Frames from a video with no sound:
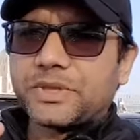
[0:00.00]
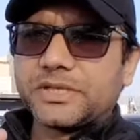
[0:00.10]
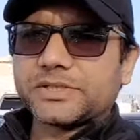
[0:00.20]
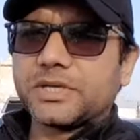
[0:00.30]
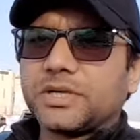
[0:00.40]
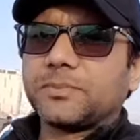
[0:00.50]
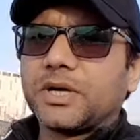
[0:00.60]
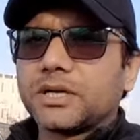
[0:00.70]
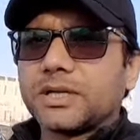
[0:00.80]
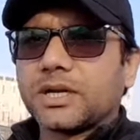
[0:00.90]
इसकी
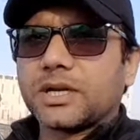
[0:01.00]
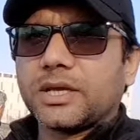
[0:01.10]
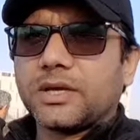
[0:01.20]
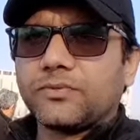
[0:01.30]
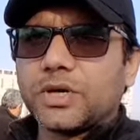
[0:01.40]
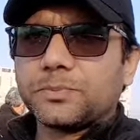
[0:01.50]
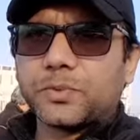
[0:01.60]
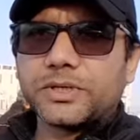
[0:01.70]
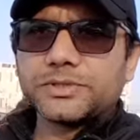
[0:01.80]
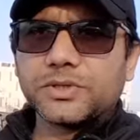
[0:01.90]
डिमांड कर रहे हैं
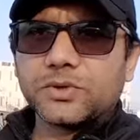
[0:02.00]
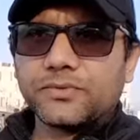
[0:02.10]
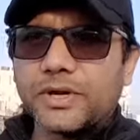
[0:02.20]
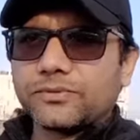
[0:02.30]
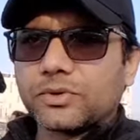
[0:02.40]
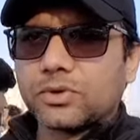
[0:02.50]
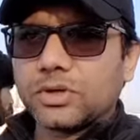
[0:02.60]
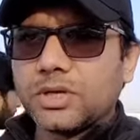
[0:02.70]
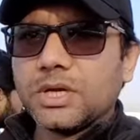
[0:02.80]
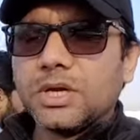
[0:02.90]
1.05
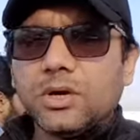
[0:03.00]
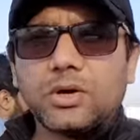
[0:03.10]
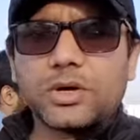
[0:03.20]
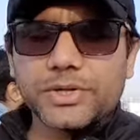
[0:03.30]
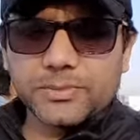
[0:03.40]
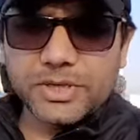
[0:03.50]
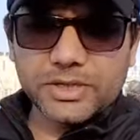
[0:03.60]
करोड़ और ये भी